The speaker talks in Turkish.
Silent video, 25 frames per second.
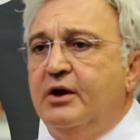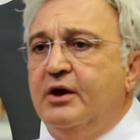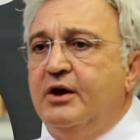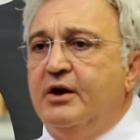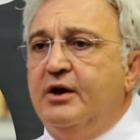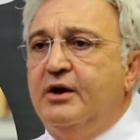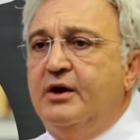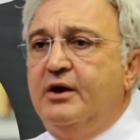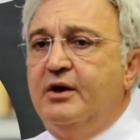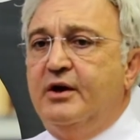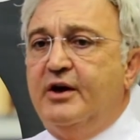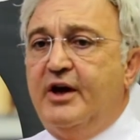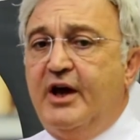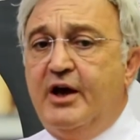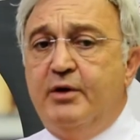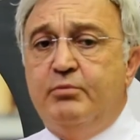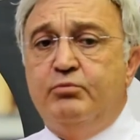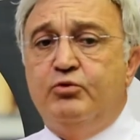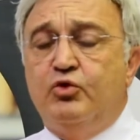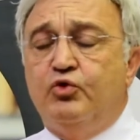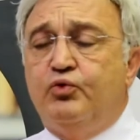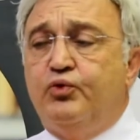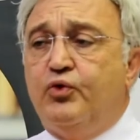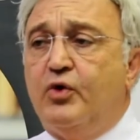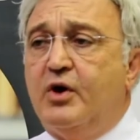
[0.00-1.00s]
E,
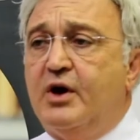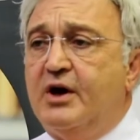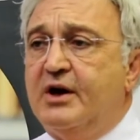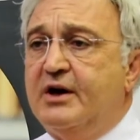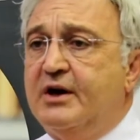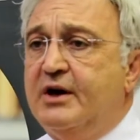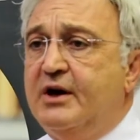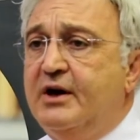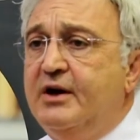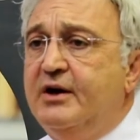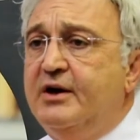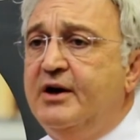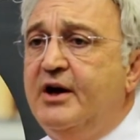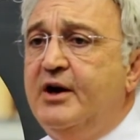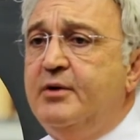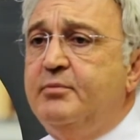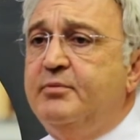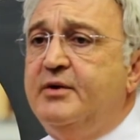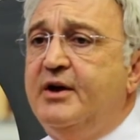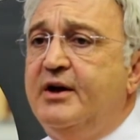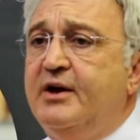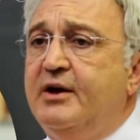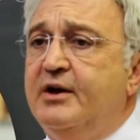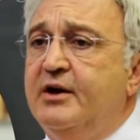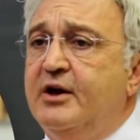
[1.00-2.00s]
hem bu fuarla hem
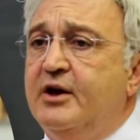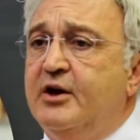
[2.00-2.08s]
de